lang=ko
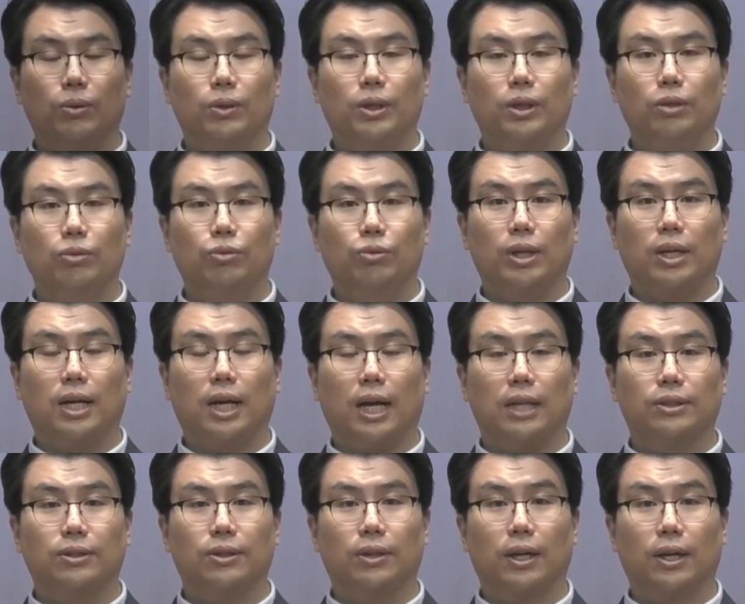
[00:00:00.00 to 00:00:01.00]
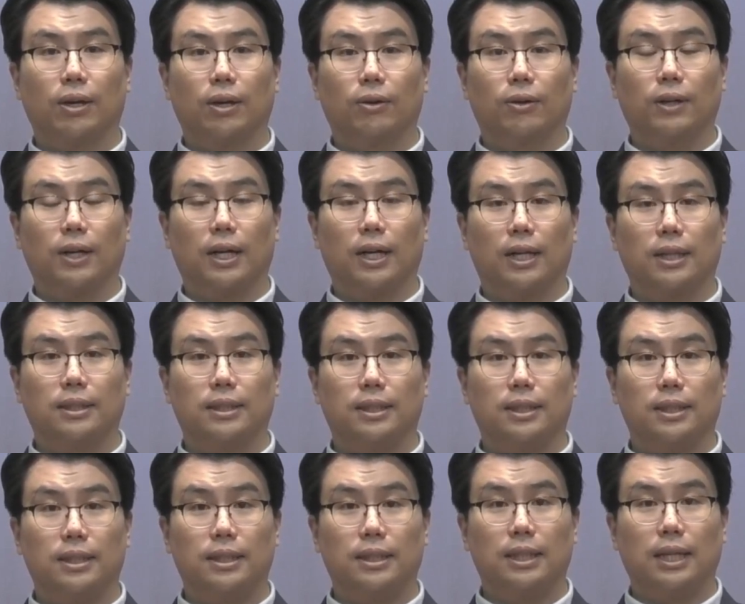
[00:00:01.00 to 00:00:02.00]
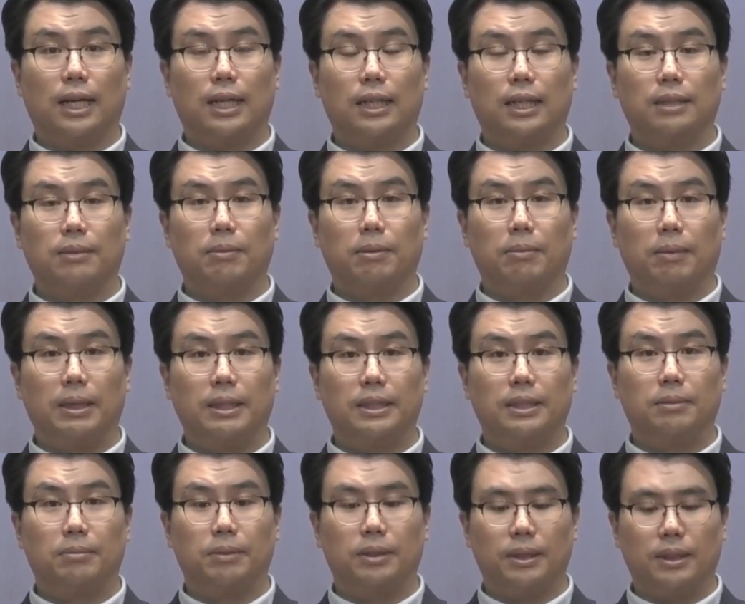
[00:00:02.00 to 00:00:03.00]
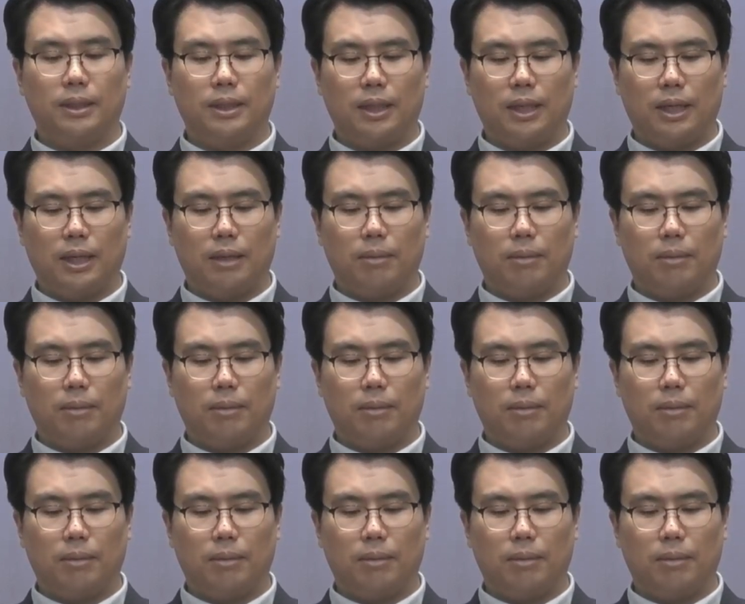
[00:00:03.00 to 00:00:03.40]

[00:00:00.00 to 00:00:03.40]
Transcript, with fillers: 오늘 우리 가정에게 허락하신 하나님의 말씀은